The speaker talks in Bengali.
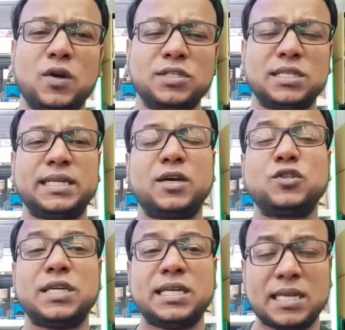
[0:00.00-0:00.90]
ঘটেছে সেটা
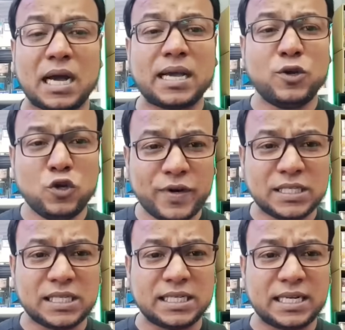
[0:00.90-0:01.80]
হচ্ছে ঢাকা
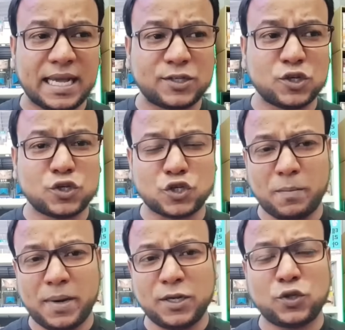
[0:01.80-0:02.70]
ইউনিভার্সিটির একজন
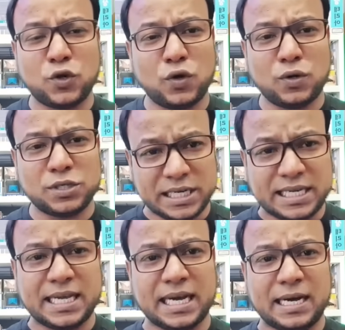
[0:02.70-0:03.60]
সম্মানিত
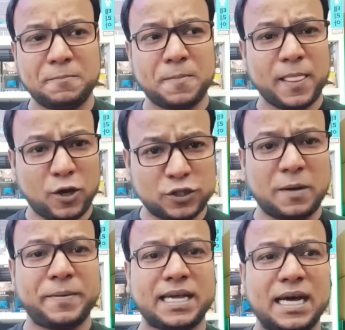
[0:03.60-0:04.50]
শিক্ষিকা
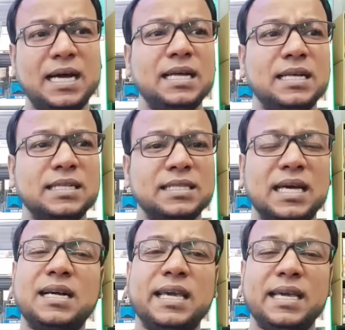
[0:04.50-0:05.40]
অধ্যাপিকা
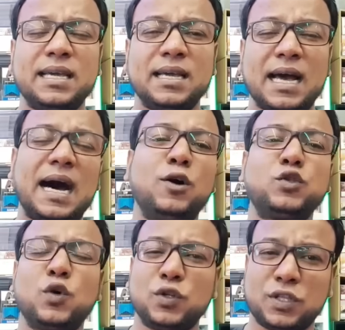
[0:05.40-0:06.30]
তাকে
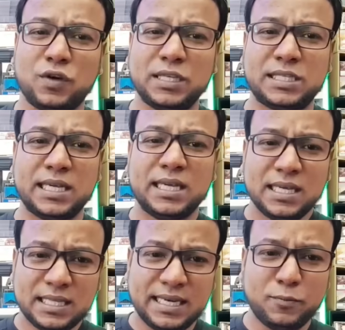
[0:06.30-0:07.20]
আহত হতে হয়েছে
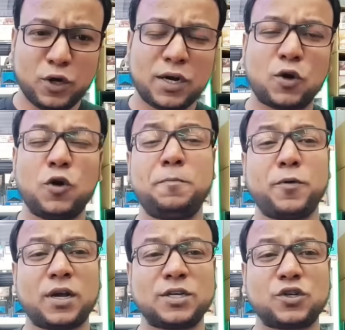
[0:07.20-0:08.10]
তিনি মনের ক্ষোভ
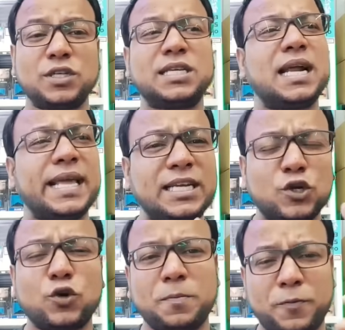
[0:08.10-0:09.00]
প্রকাশ করেছেন আর এই
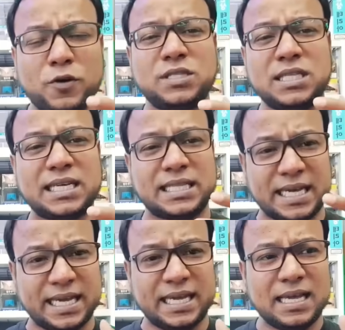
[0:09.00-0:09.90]
সকল পরিস্থিতিকে দেখে